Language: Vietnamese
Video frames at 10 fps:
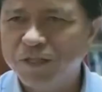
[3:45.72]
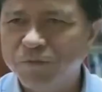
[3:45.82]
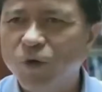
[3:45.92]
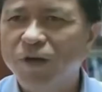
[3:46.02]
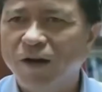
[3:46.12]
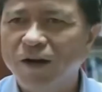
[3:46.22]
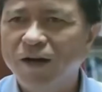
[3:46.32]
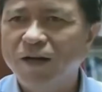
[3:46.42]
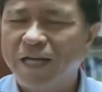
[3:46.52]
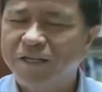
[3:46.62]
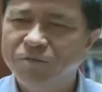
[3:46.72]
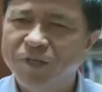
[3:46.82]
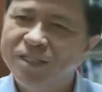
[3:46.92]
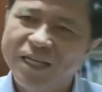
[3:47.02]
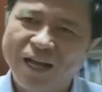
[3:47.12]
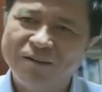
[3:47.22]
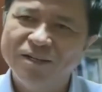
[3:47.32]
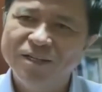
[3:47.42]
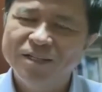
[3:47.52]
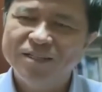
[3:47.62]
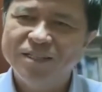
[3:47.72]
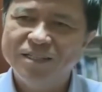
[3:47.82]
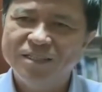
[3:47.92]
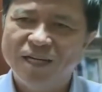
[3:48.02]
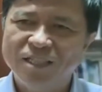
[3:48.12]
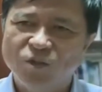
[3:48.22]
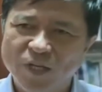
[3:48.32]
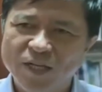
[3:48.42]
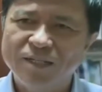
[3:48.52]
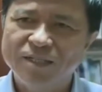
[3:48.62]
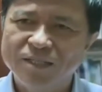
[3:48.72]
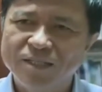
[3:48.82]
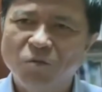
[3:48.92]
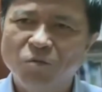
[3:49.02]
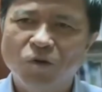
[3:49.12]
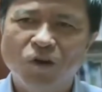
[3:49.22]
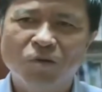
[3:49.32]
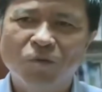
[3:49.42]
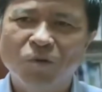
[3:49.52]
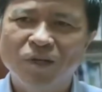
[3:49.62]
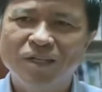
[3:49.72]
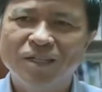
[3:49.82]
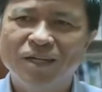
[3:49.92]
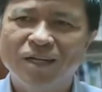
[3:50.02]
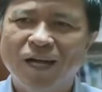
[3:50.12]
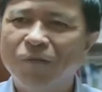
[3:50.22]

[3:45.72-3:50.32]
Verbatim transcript: mô hình đó ở tại trường mình như thế nào thì Sở sẽ khuyến khích chứ không có một cái áp